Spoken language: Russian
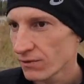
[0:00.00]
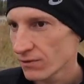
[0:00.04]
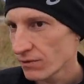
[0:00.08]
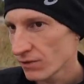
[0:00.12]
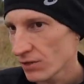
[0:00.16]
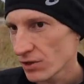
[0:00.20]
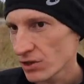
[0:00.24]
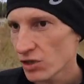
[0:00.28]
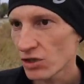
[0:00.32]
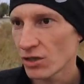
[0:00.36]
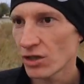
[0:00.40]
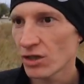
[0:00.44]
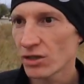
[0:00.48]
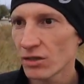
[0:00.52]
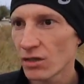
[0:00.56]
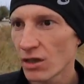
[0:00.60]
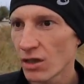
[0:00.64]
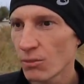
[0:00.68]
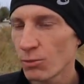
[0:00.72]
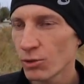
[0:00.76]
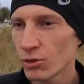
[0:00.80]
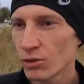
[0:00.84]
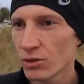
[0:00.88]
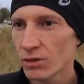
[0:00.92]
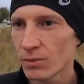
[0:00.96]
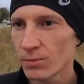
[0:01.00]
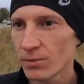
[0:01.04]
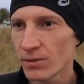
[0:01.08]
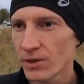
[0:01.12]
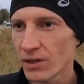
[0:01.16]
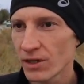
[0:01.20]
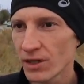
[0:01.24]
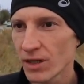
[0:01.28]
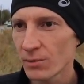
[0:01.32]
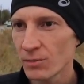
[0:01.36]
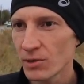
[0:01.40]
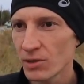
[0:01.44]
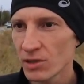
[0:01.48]
начинать работать
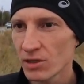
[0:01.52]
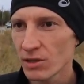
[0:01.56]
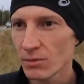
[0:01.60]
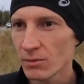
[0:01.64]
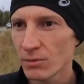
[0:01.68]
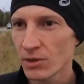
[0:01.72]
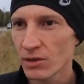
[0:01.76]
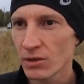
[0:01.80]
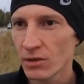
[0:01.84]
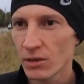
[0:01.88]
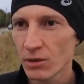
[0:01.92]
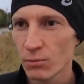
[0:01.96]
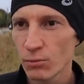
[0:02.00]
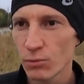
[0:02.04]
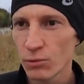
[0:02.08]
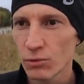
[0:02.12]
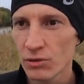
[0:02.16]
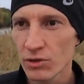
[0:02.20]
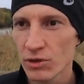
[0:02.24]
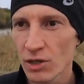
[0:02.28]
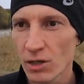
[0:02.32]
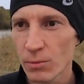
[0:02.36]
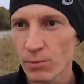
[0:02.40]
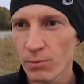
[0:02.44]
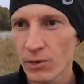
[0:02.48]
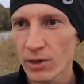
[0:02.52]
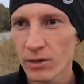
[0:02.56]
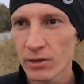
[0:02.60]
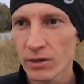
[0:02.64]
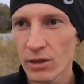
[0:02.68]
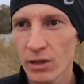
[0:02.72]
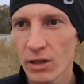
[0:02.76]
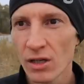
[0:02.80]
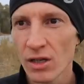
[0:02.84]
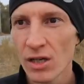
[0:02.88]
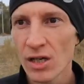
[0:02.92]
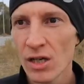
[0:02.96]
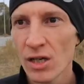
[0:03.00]
программистом, это будет
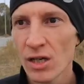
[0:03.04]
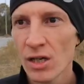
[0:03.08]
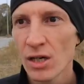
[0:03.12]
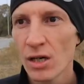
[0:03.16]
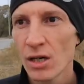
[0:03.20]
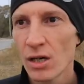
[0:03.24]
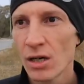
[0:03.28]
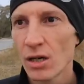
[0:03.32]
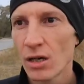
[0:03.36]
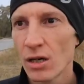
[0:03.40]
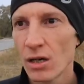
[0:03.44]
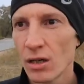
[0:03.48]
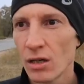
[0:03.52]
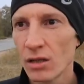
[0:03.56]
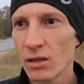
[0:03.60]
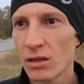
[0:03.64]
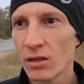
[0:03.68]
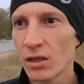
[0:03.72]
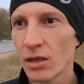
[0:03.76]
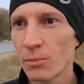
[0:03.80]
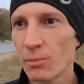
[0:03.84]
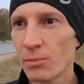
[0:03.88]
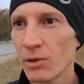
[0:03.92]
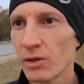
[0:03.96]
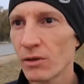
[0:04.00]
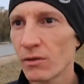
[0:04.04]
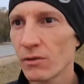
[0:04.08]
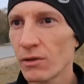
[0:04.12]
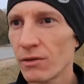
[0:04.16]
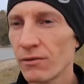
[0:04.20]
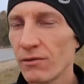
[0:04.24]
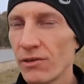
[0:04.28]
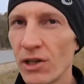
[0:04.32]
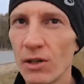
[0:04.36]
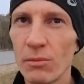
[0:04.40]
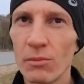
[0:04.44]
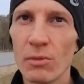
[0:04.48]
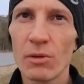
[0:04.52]
зарплата э, на первое
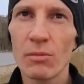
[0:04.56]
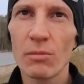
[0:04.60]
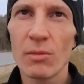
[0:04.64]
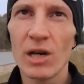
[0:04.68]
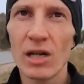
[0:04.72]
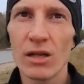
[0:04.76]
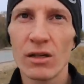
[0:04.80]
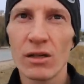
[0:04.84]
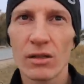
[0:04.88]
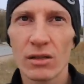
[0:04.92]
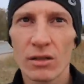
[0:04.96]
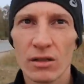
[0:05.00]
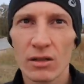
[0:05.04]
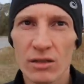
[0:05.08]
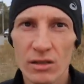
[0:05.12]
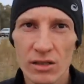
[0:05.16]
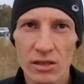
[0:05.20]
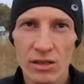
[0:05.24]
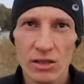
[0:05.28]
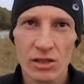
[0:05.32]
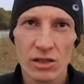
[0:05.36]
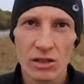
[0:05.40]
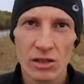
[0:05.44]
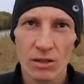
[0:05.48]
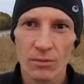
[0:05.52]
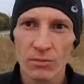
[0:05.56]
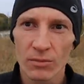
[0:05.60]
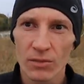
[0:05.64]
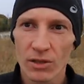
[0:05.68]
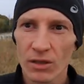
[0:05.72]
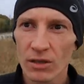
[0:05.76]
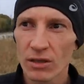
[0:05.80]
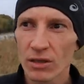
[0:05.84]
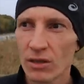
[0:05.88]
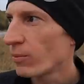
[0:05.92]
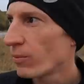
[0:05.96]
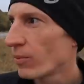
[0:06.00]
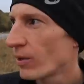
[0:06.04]
время маленькая слишком, да.
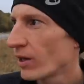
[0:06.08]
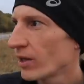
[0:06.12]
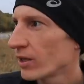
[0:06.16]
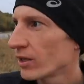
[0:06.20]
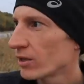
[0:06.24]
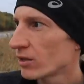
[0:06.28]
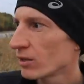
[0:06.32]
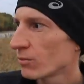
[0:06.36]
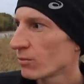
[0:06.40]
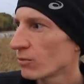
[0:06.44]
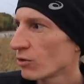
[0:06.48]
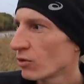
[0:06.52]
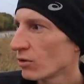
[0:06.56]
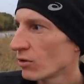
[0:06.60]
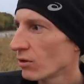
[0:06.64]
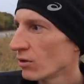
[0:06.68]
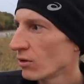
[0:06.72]
Поэтому